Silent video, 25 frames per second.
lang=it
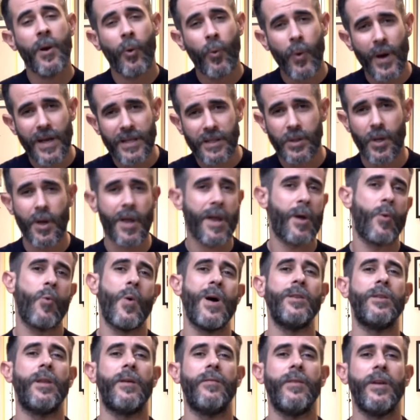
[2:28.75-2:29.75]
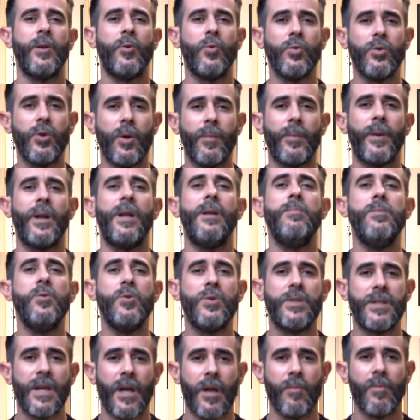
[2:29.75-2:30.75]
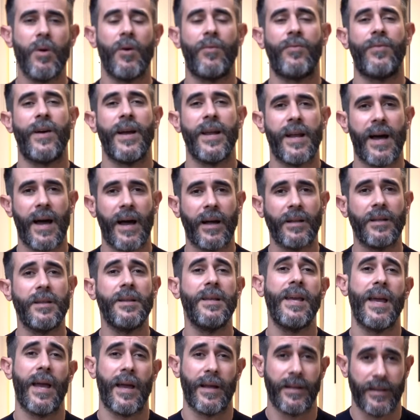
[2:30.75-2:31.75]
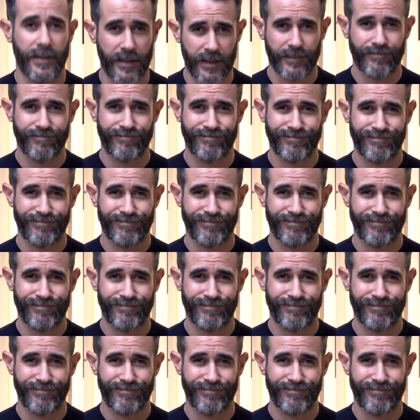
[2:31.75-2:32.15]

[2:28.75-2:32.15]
Questo è quanto avvenuto per il Museum of Fine Art di Ghent.